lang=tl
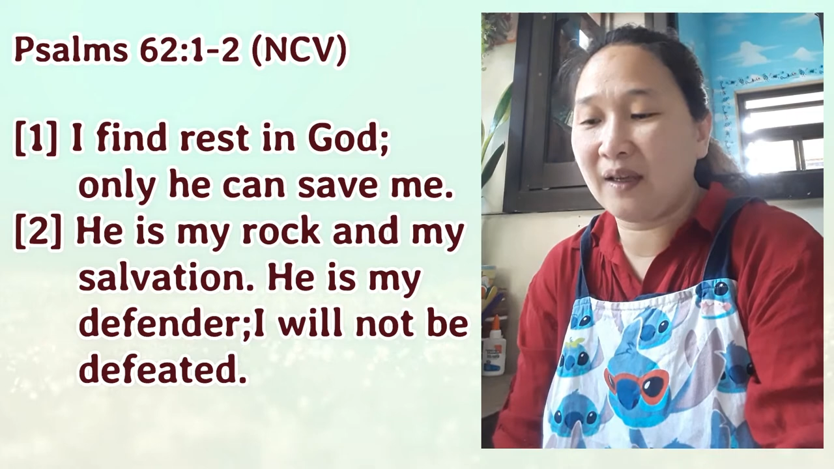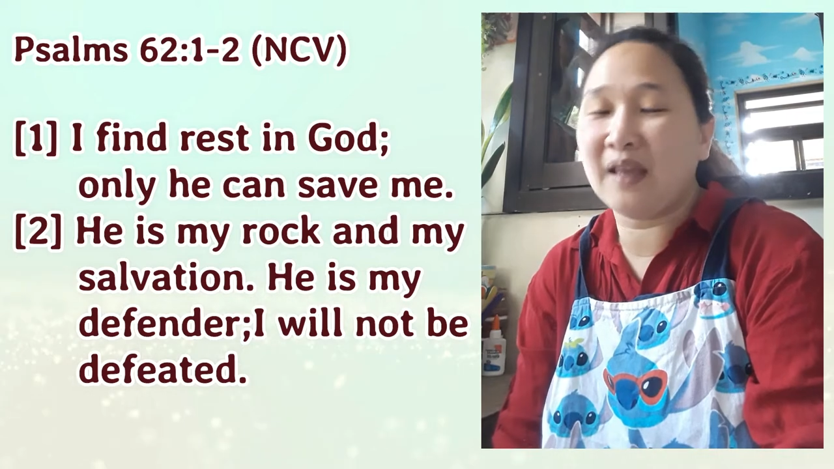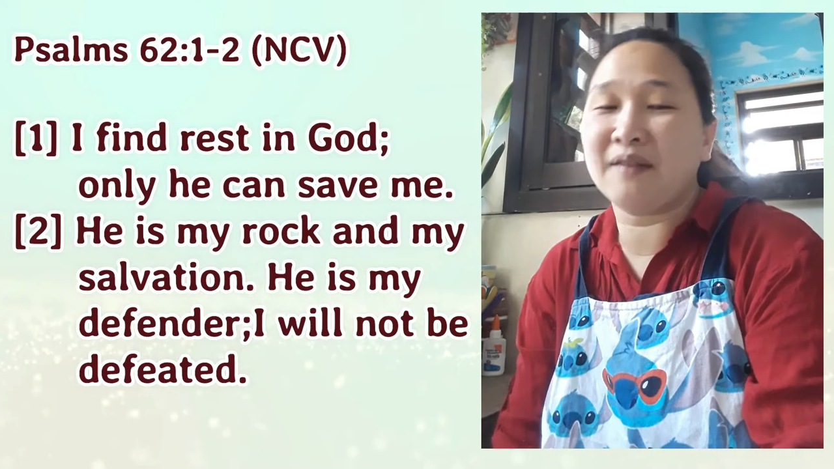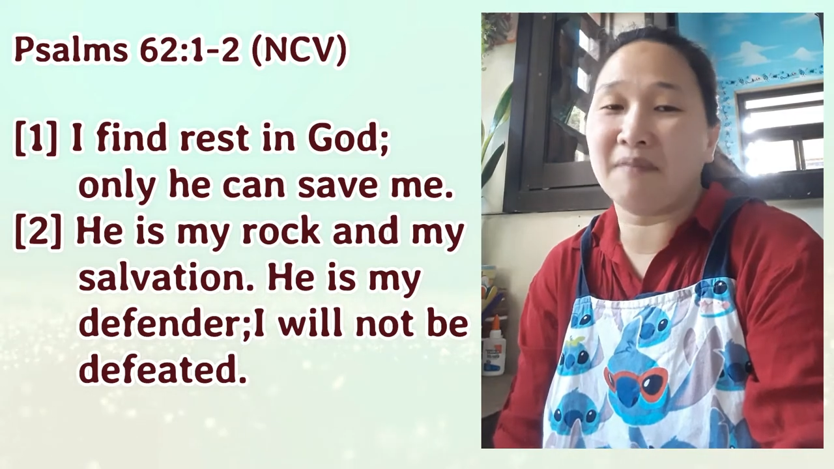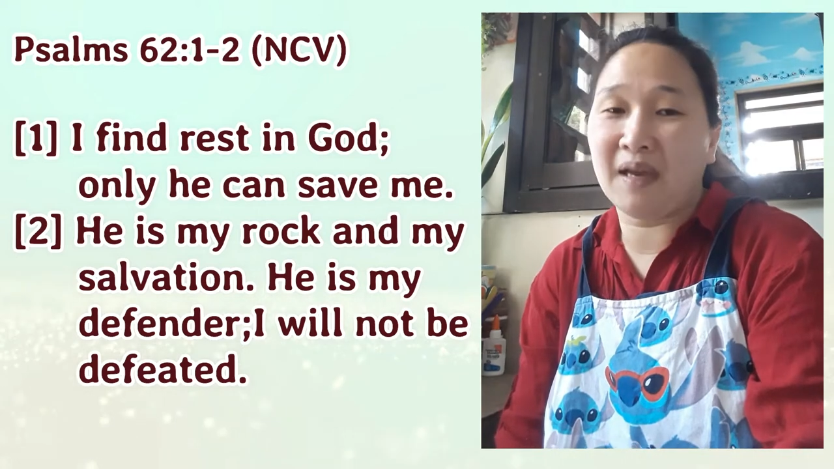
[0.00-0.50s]

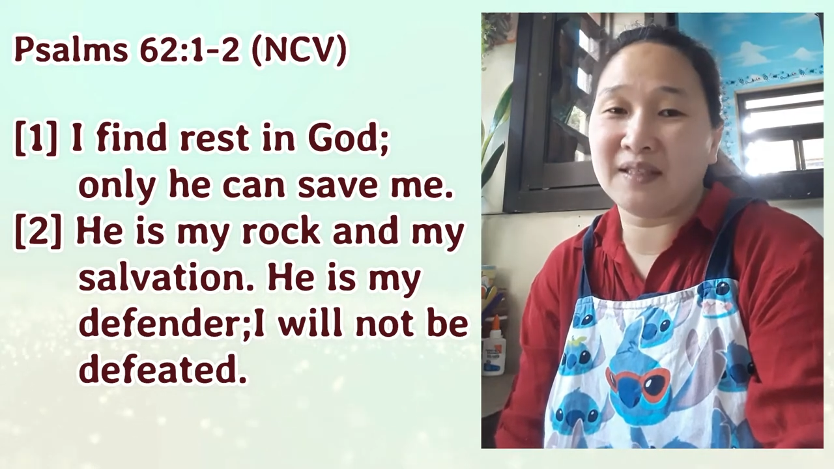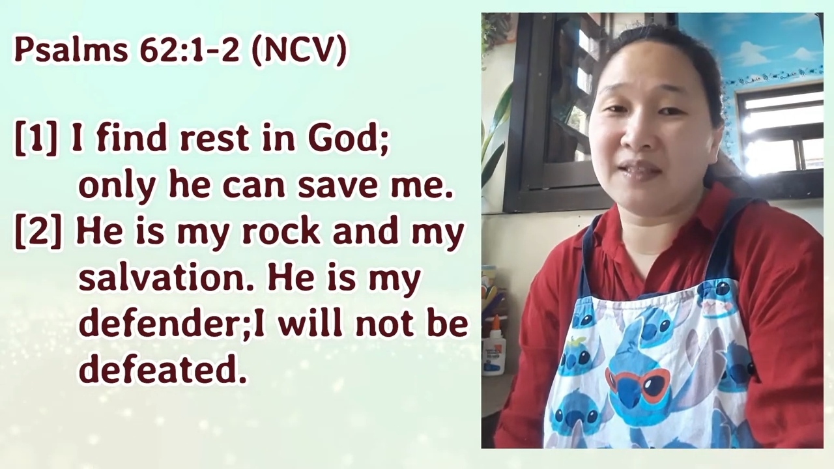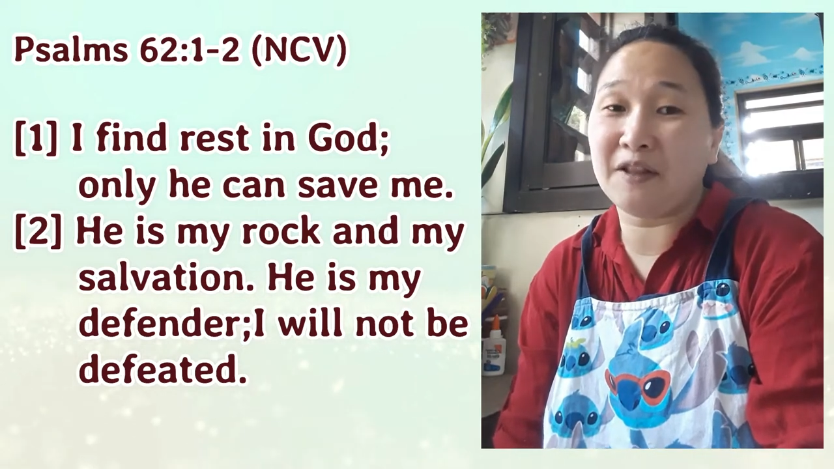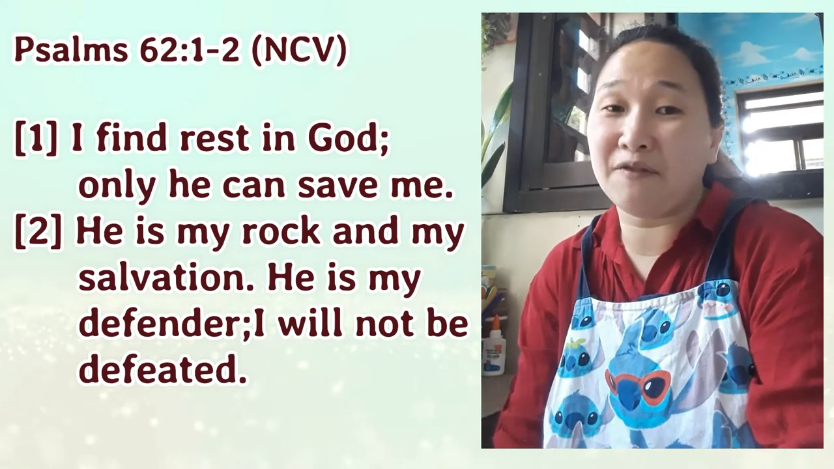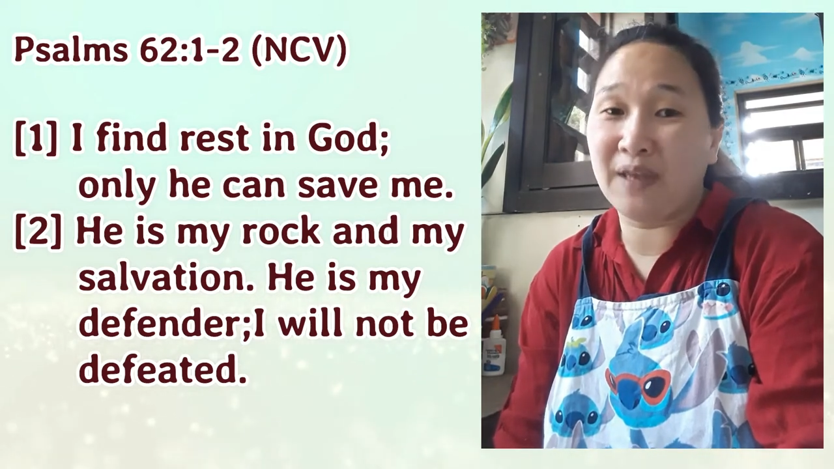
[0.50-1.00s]
and my
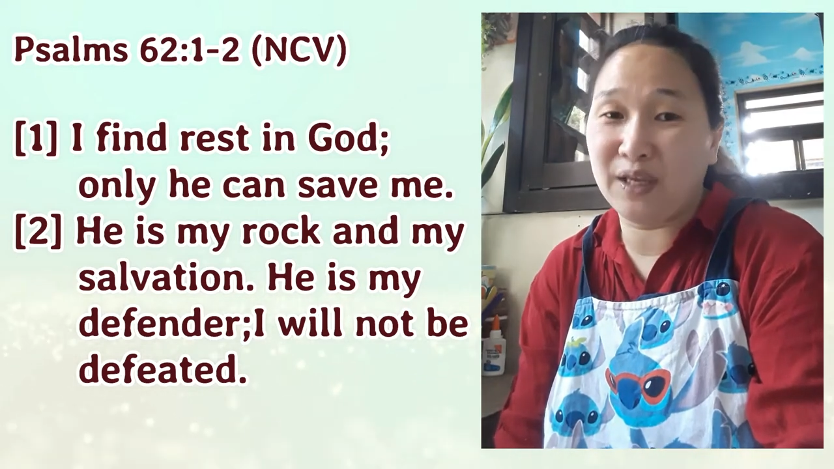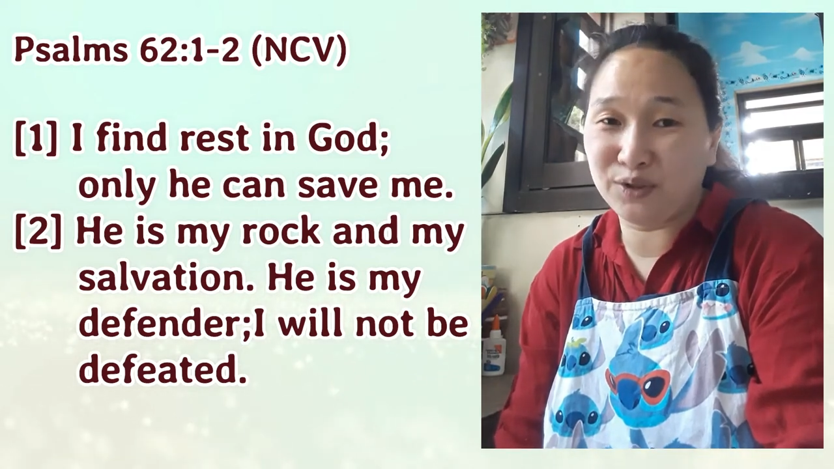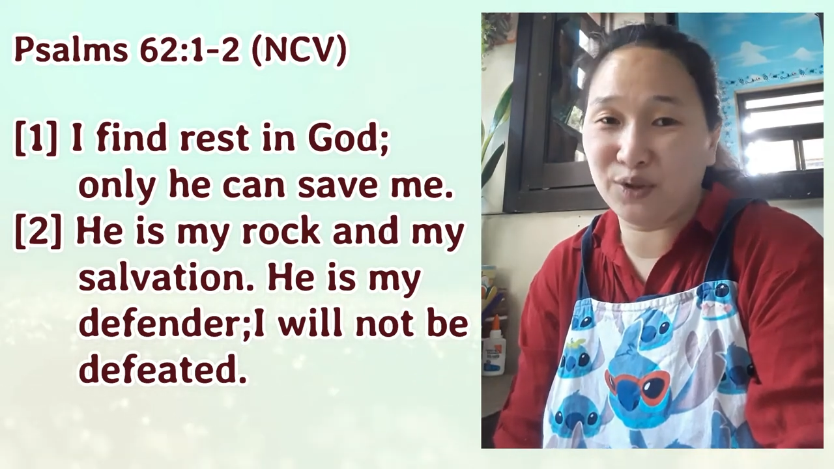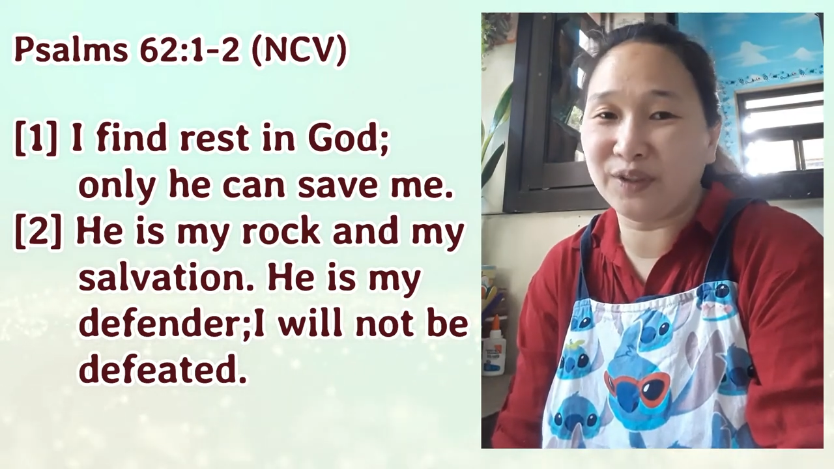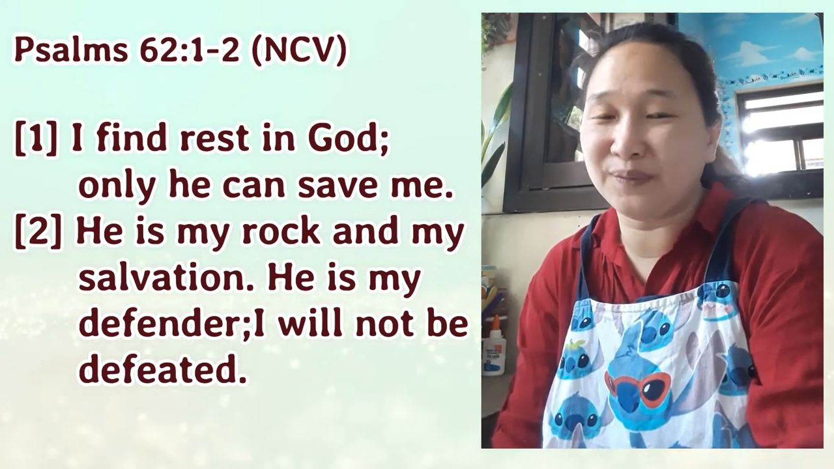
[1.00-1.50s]

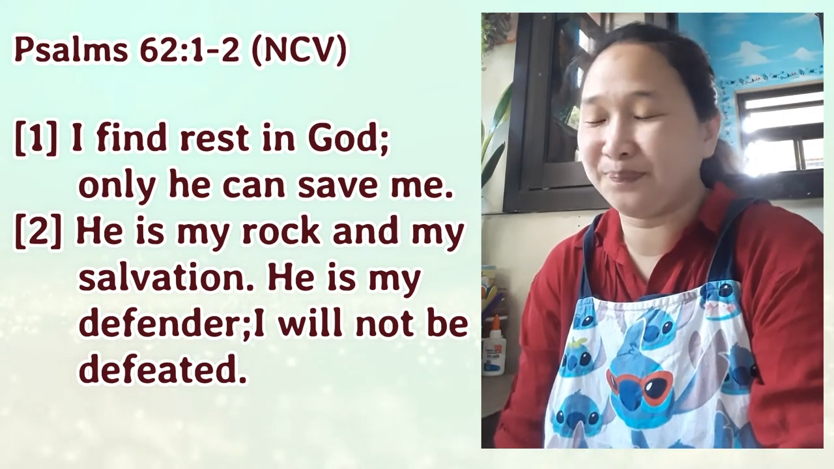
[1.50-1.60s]
salvation.